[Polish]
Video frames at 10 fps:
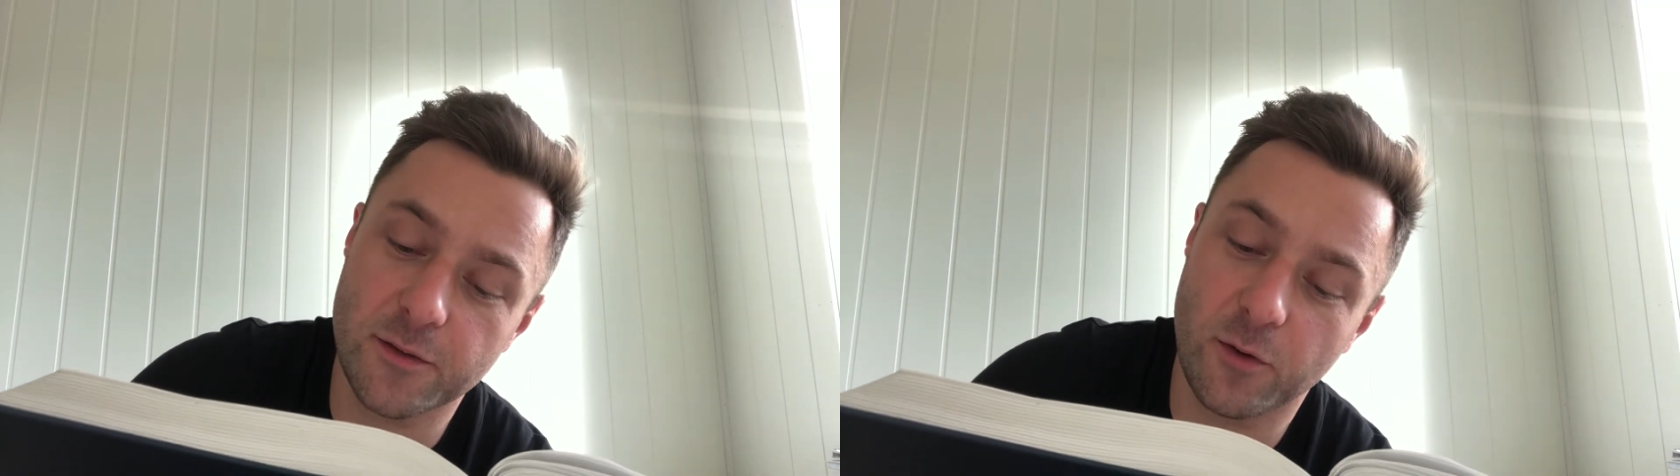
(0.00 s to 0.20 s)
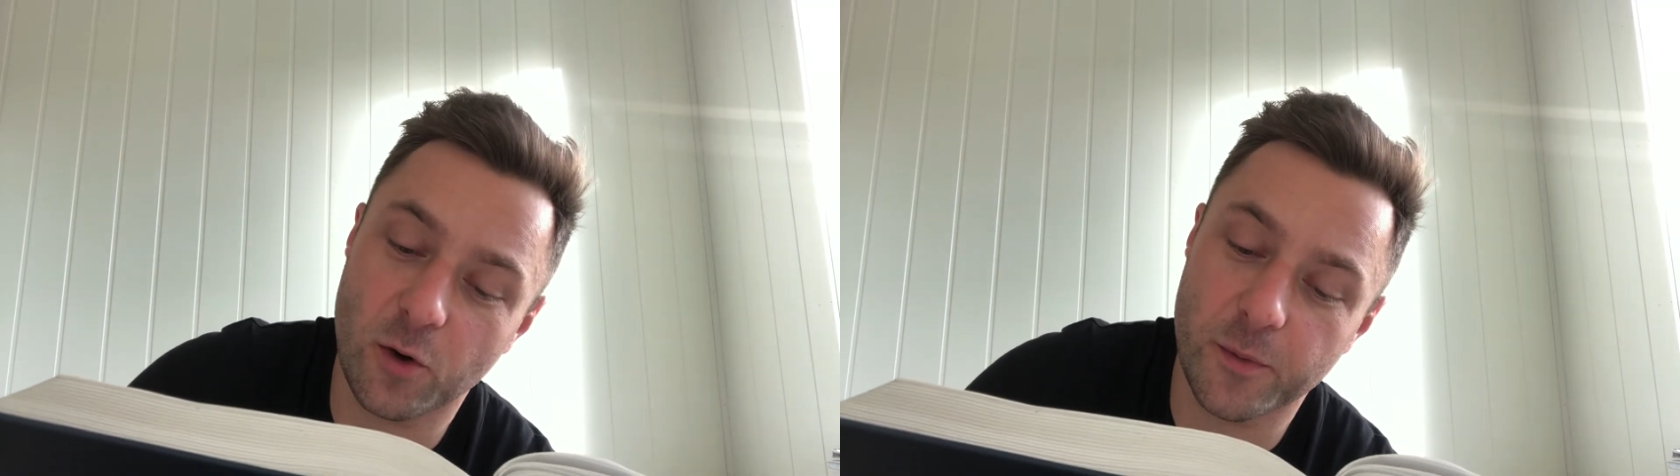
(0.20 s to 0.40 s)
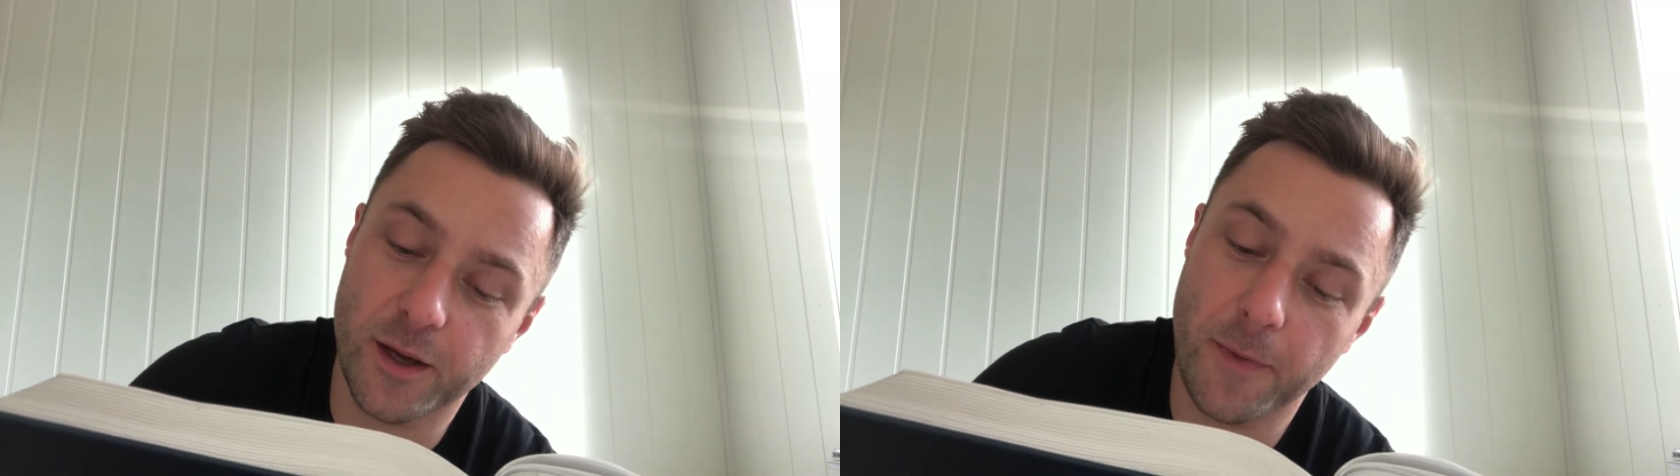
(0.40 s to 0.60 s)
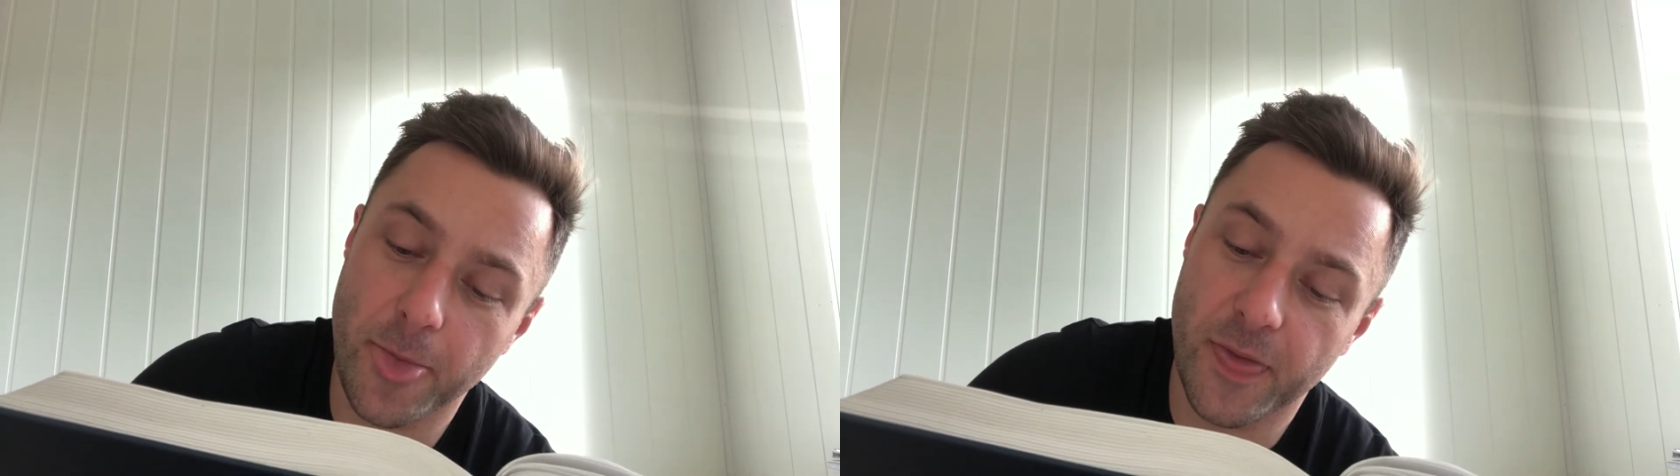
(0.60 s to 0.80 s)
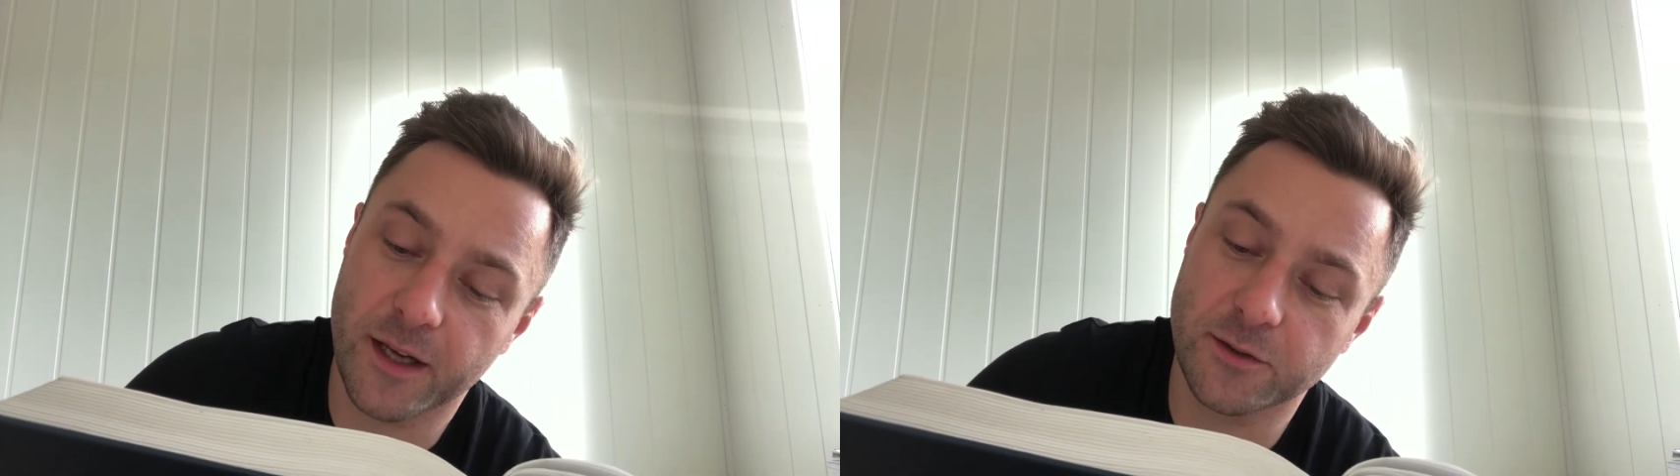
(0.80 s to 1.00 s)
formie,
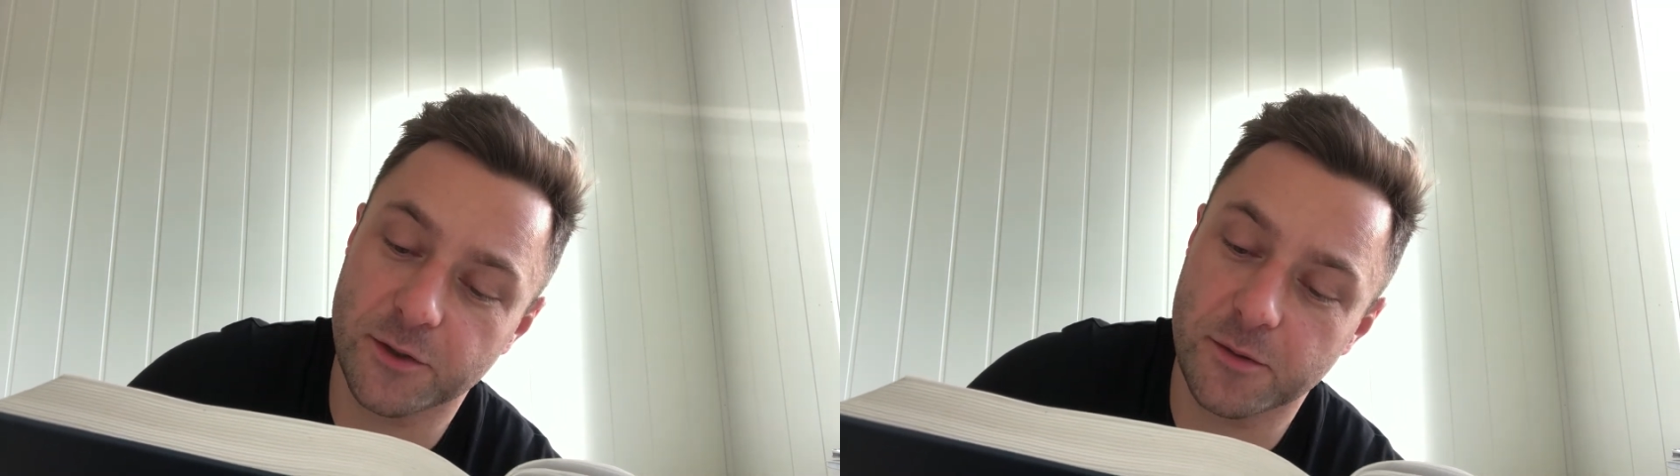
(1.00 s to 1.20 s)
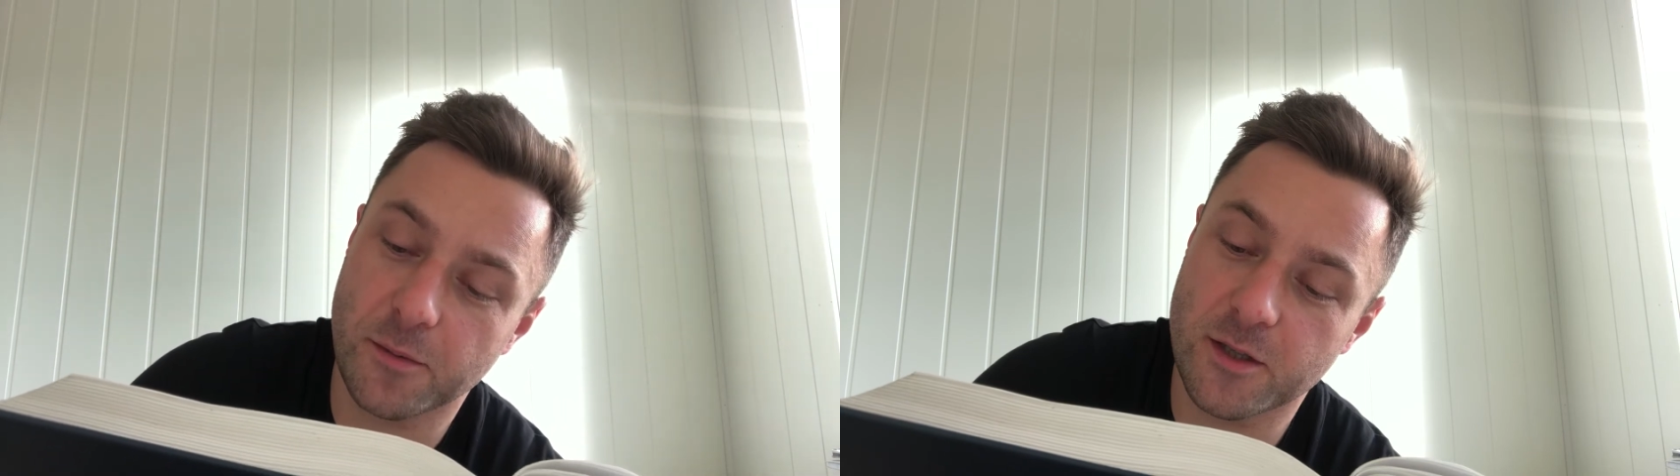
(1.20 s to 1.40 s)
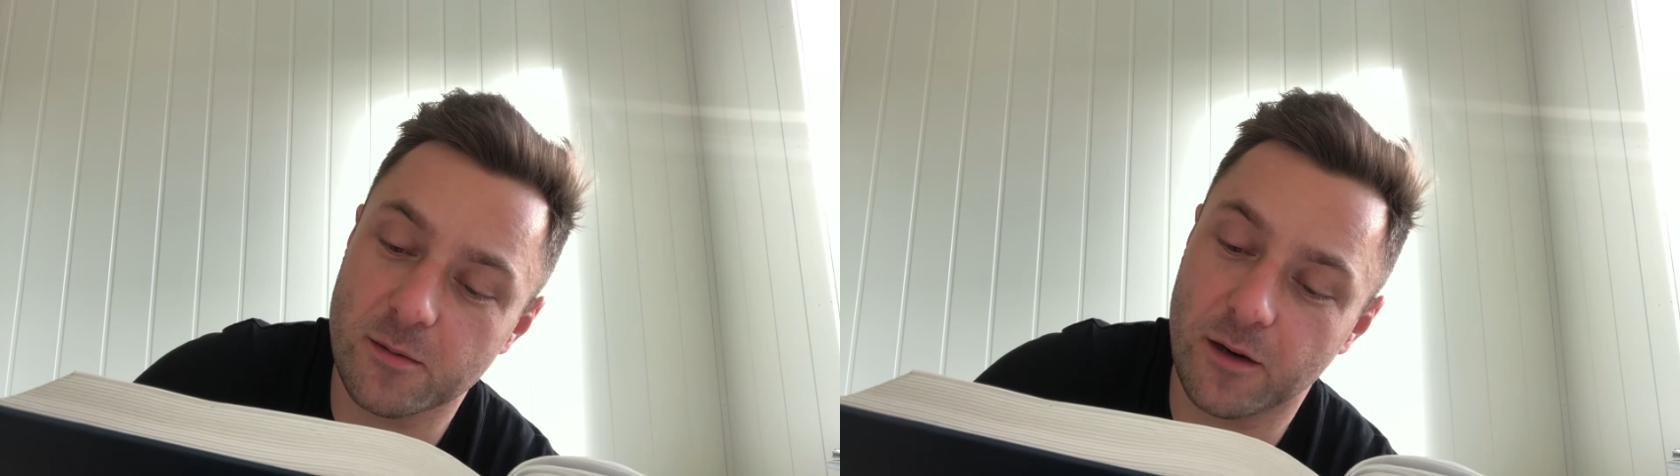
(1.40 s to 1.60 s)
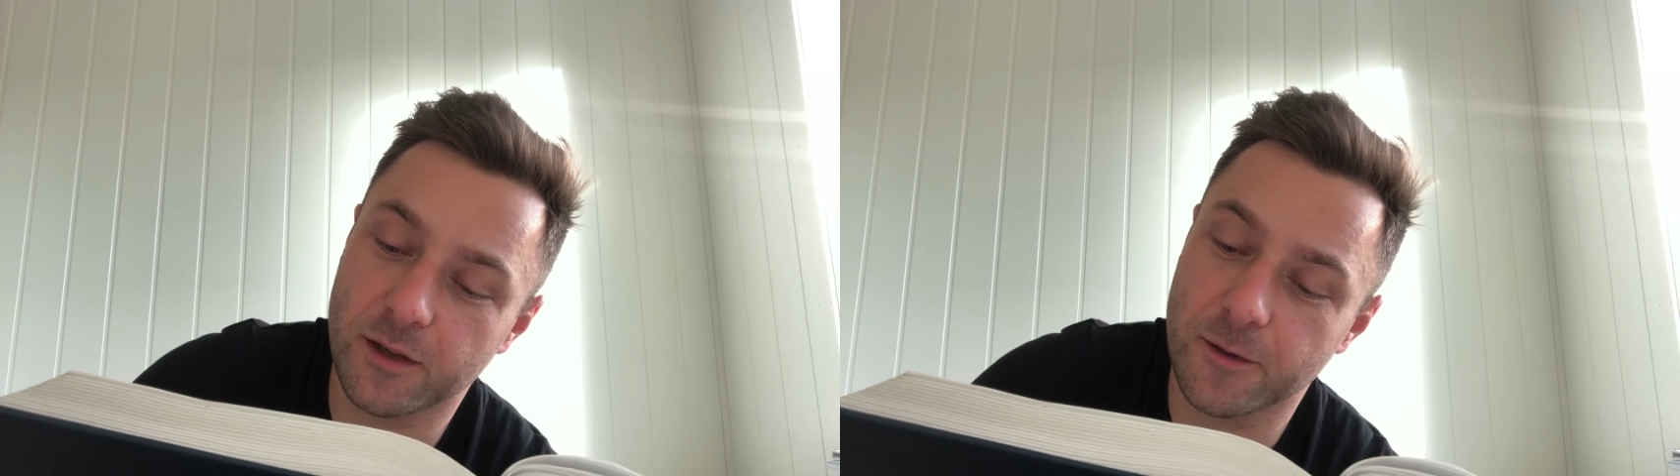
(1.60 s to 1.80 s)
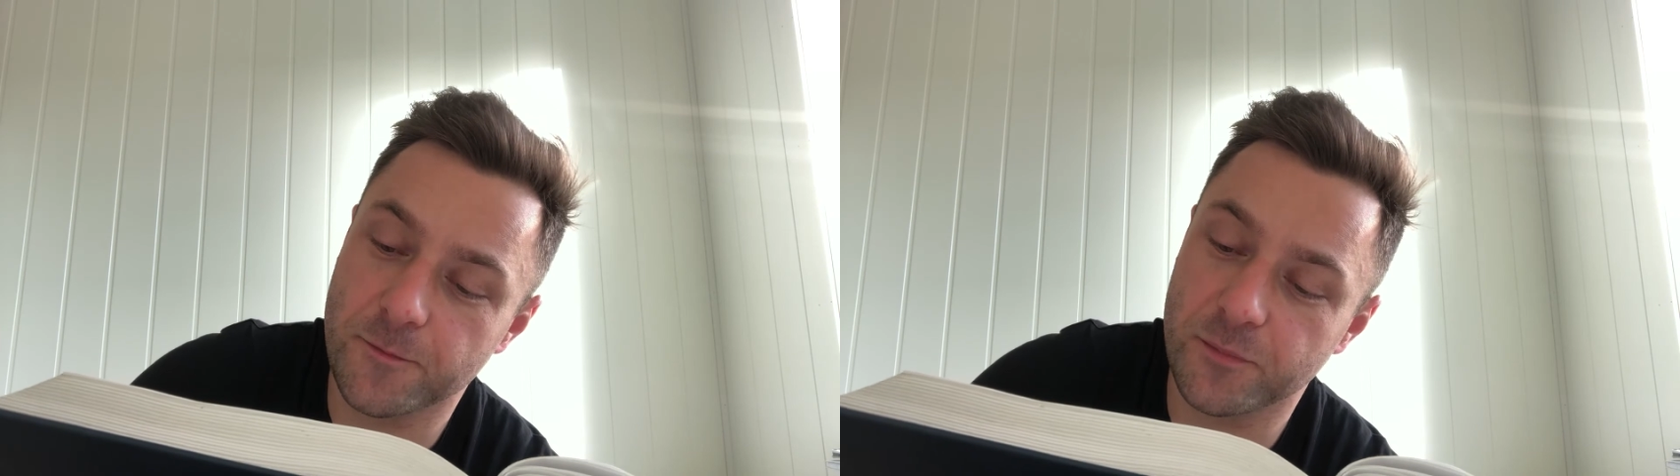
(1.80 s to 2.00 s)
jaka do Ciebie przemawia.